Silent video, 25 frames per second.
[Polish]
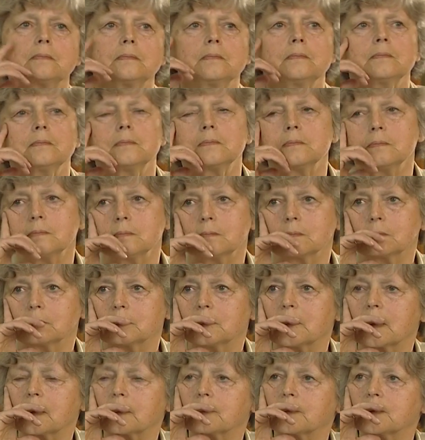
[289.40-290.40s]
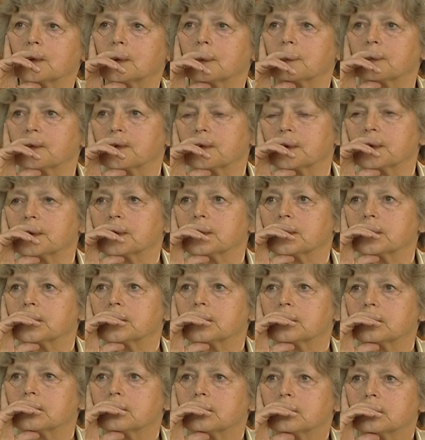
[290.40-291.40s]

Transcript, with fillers: mm, jakby to powiedzieć,